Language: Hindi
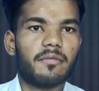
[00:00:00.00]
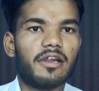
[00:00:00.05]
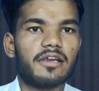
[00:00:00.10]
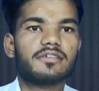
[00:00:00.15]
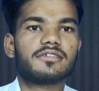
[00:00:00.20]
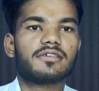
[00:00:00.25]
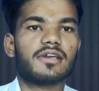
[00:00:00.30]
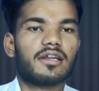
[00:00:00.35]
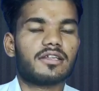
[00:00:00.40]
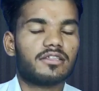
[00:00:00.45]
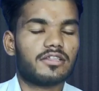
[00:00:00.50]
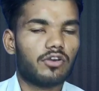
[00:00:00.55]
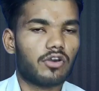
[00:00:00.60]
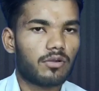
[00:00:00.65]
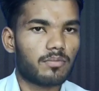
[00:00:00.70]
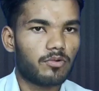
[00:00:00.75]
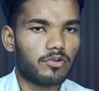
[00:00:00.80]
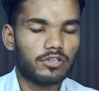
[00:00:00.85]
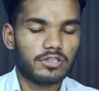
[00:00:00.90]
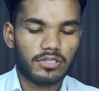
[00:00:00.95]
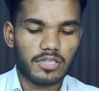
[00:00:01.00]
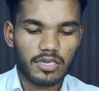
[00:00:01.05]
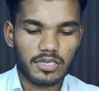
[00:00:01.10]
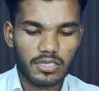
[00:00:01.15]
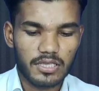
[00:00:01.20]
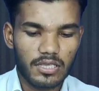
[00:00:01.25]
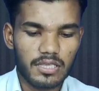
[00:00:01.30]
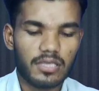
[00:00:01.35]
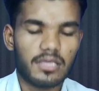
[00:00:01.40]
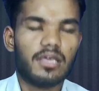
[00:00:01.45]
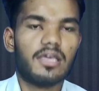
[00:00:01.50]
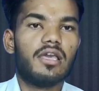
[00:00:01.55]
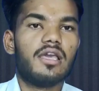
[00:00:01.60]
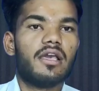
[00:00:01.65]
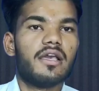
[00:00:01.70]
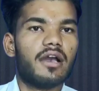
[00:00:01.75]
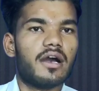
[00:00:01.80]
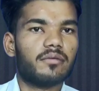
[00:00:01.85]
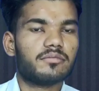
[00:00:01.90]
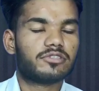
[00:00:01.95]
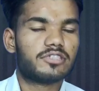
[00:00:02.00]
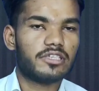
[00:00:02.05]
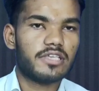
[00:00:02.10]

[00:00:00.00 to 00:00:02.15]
कमेंट्स करते हैं और बोलते हैं कि हम